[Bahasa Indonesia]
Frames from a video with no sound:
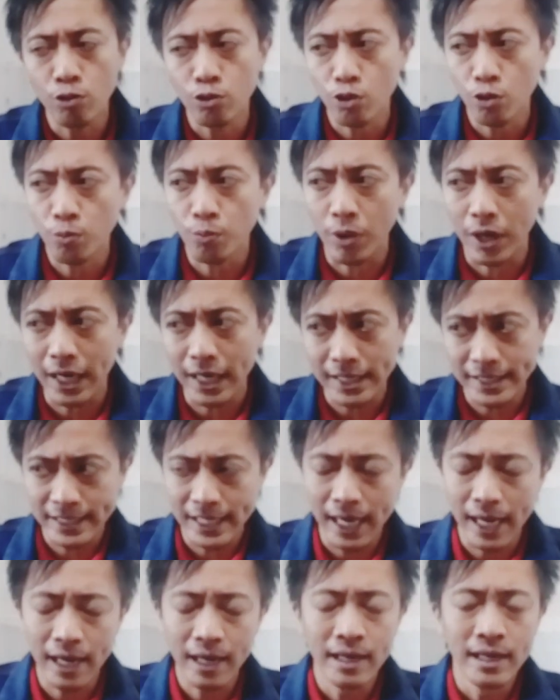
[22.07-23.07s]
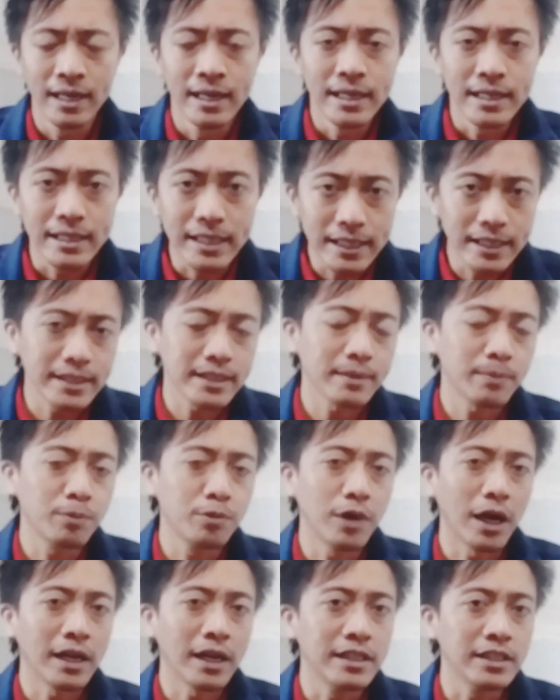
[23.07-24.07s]
untuk bekerja di
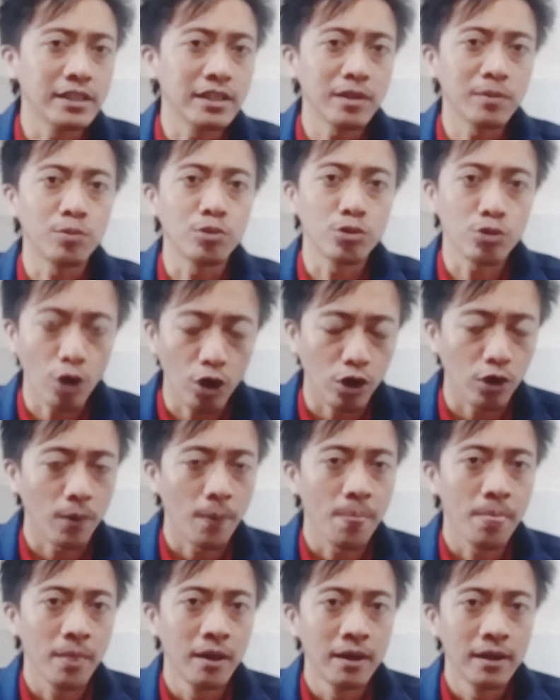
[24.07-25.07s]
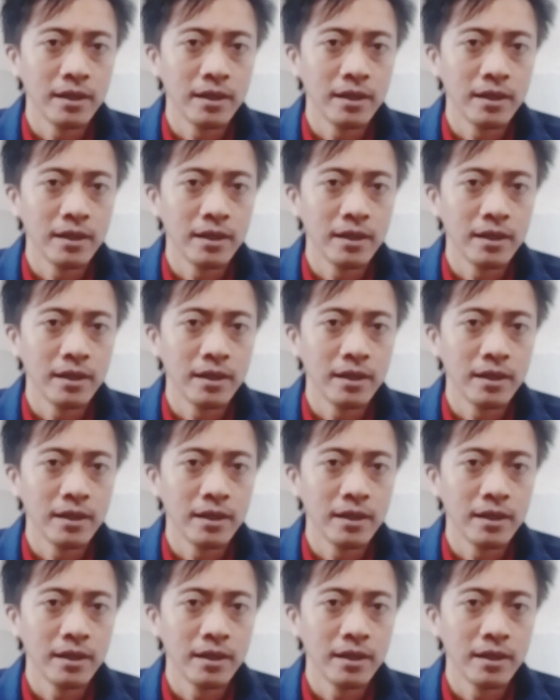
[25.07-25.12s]
sebuah distributor